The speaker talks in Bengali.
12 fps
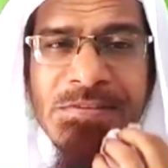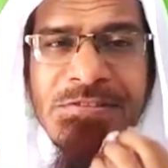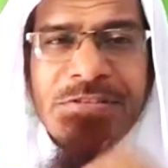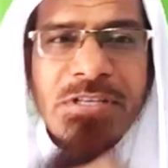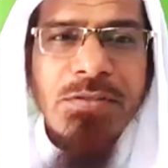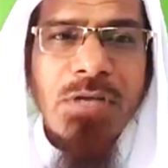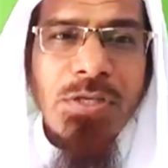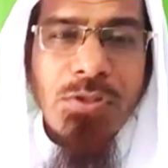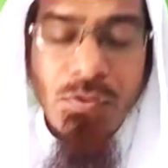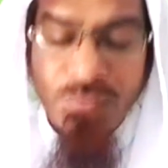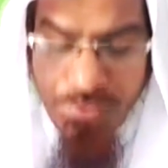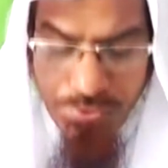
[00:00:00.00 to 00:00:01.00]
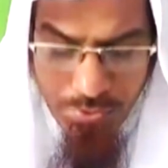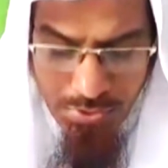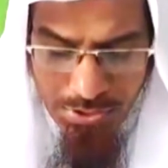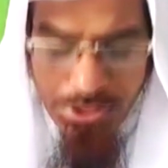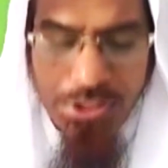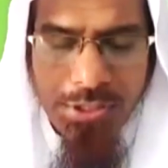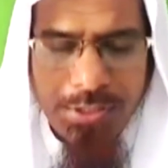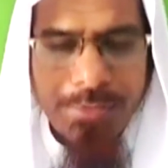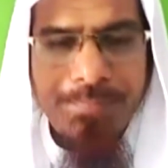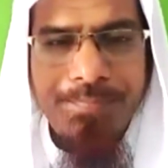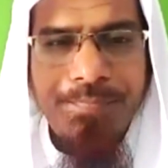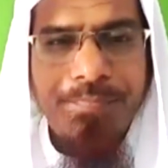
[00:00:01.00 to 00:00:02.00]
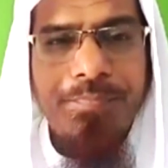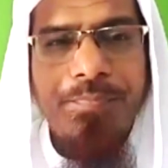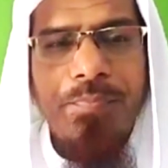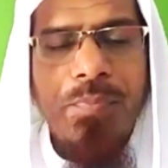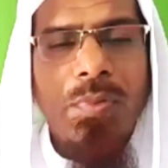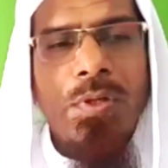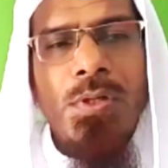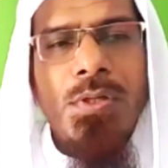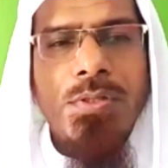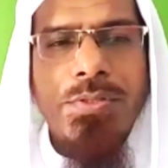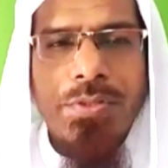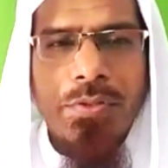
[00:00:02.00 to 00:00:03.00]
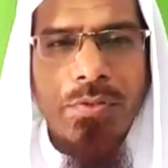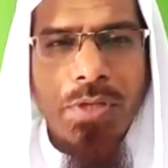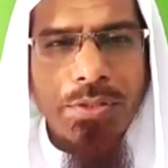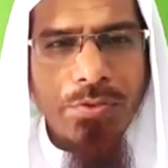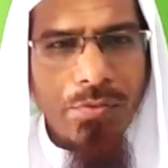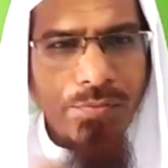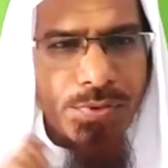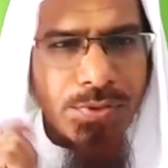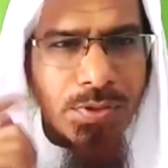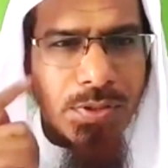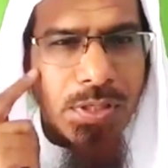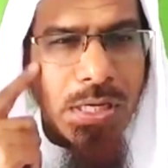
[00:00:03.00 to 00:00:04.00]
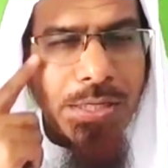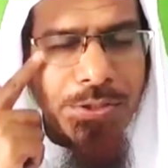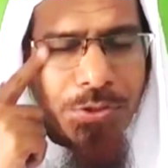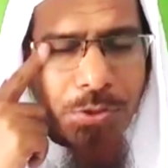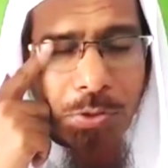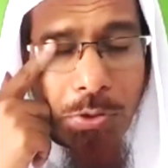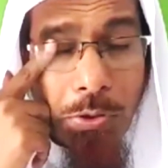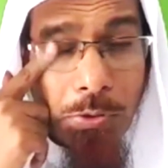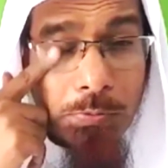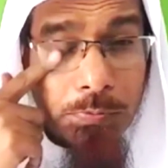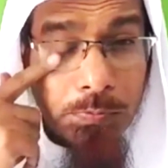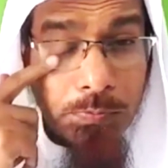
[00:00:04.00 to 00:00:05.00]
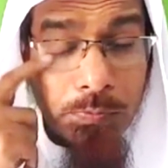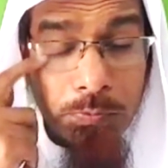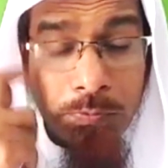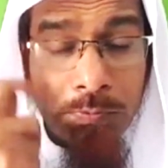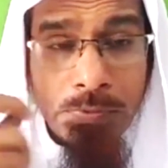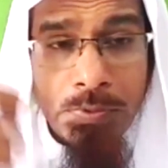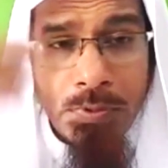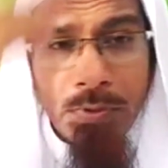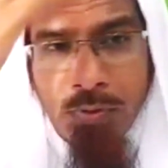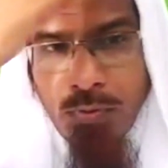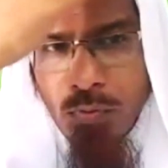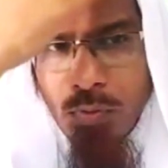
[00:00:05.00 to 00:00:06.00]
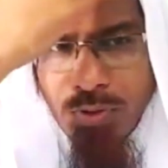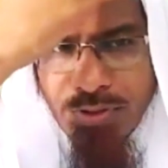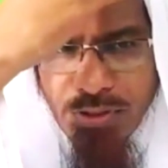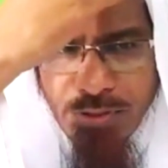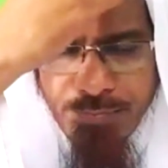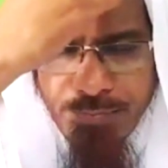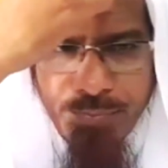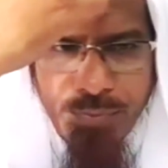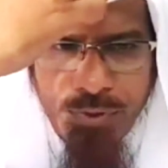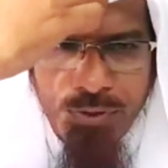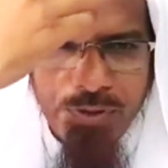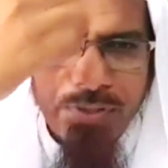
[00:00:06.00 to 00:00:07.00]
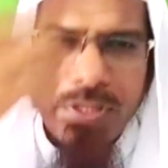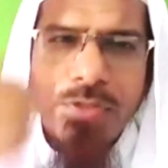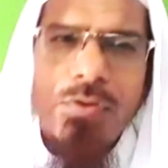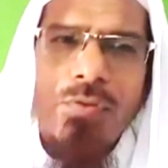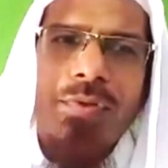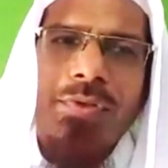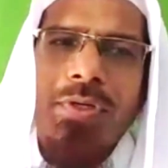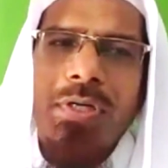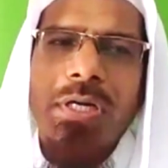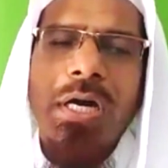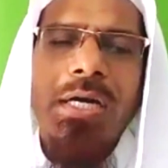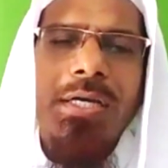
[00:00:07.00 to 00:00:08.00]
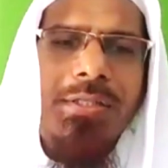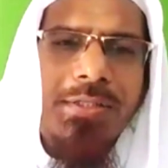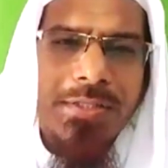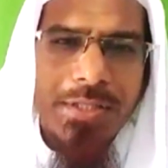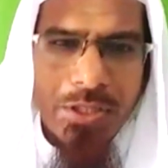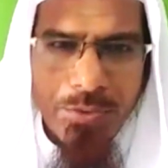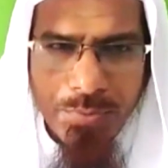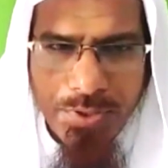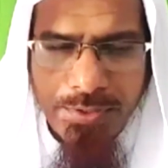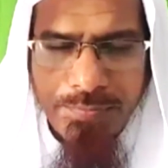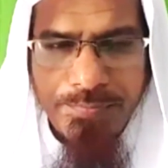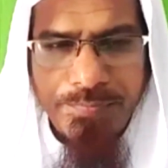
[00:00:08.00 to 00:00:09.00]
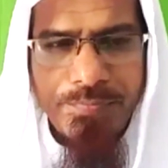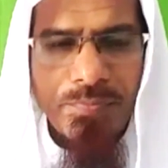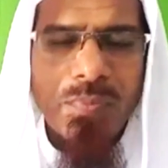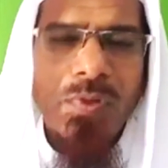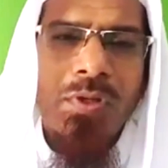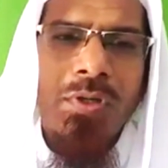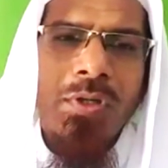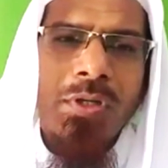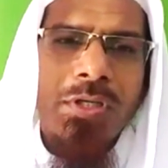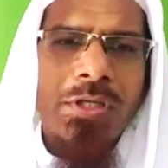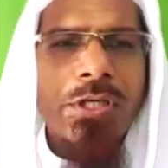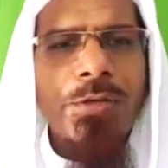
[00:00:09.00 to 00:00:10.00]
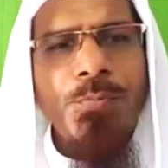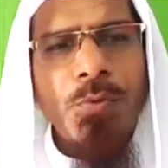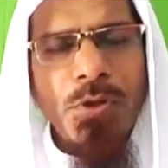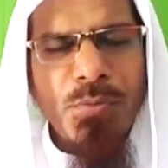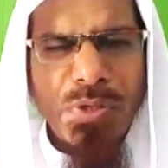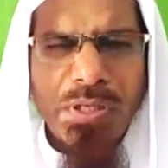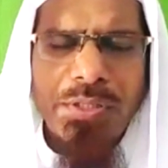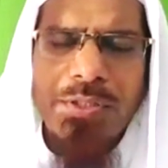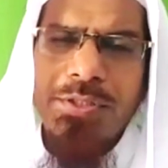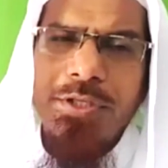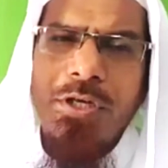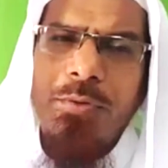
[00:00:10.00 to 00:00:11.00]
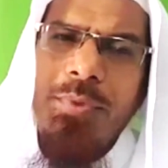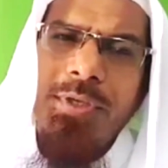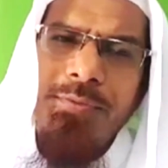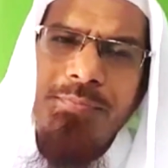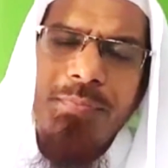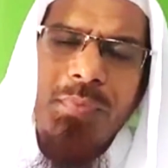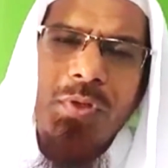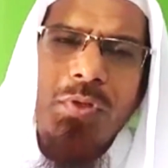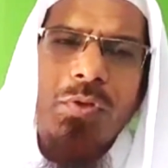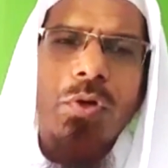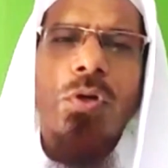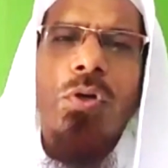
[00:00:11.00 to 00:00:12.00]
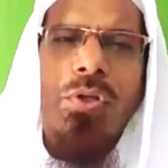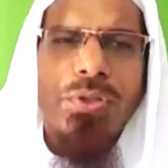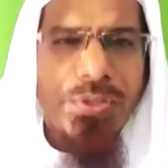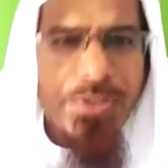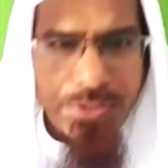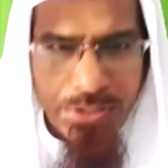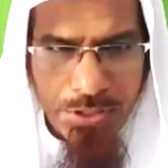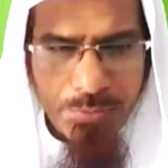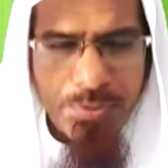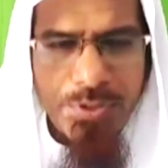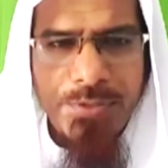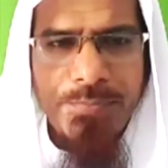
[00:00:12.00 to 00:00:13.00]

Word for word: সদকাতুল ফিতর কি সদকাতুল ফিতর কার জন্য ওয়াজিব সদকাতুল ফিতর কাকে দিতে হবে কি পরিমাণে দিতে হবে কখন দিতে হবে